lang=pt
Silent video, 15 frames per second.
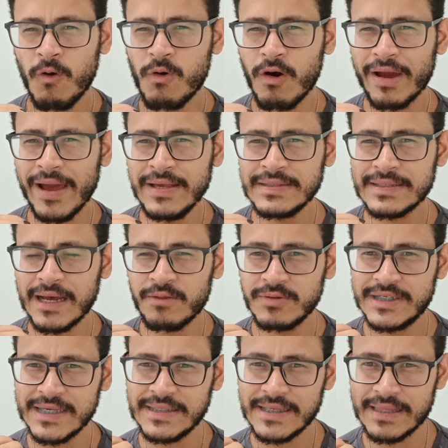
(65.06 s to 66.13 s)
ou qualquer estado
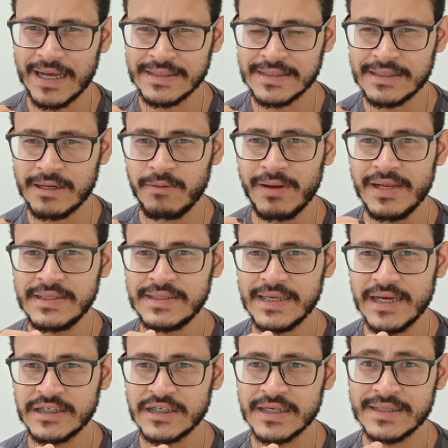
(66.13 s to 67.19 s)
de excitação ele
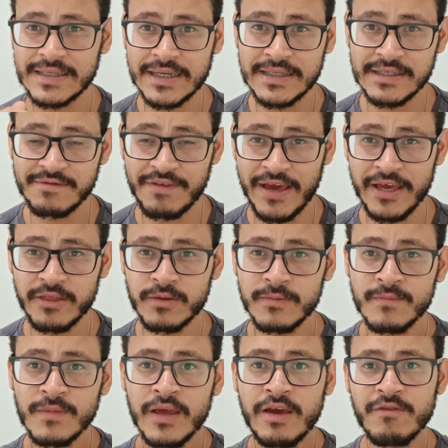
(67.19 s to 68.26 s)
seja satisfeito
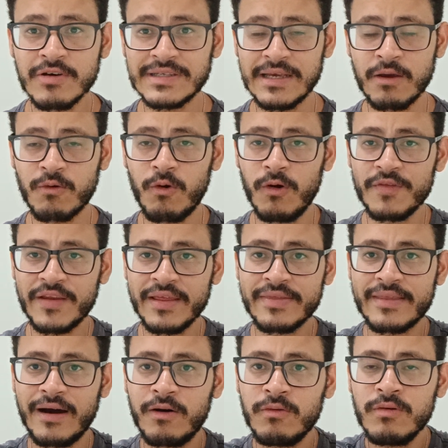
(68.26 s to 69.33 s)
e você encontra
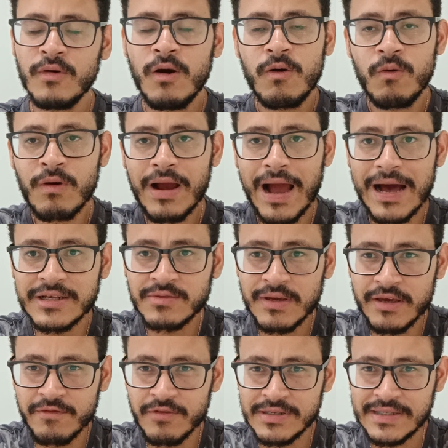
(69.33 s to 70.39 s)
então um caso
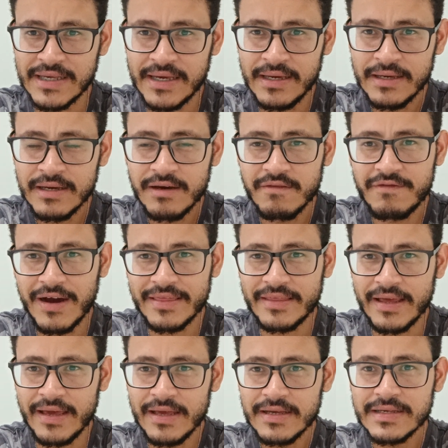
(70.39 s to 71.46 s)
em que você vai
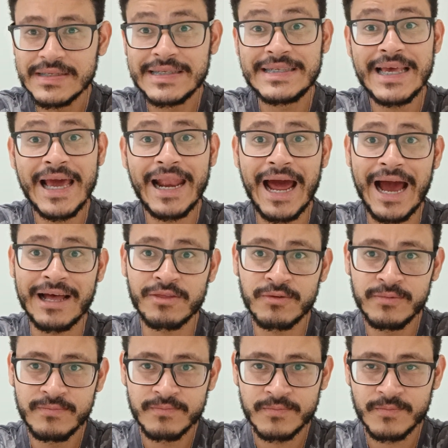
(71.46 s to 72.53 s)
ter
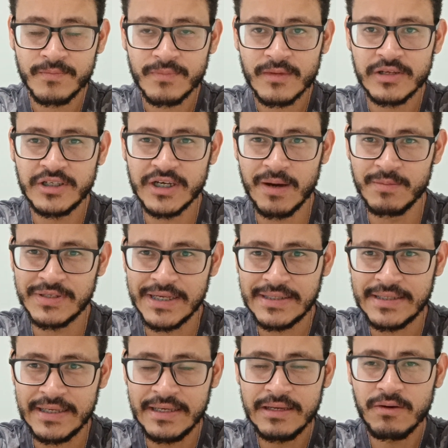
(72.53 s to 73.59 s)
zerado, digamos
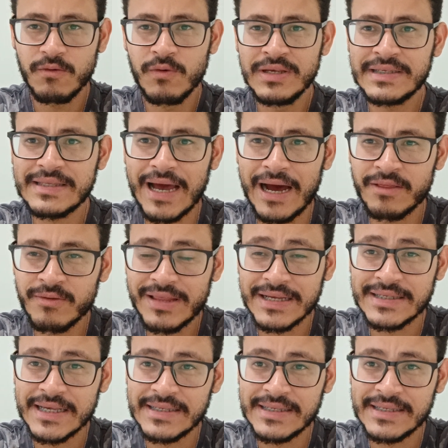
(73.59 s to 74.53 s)
assim, o estado das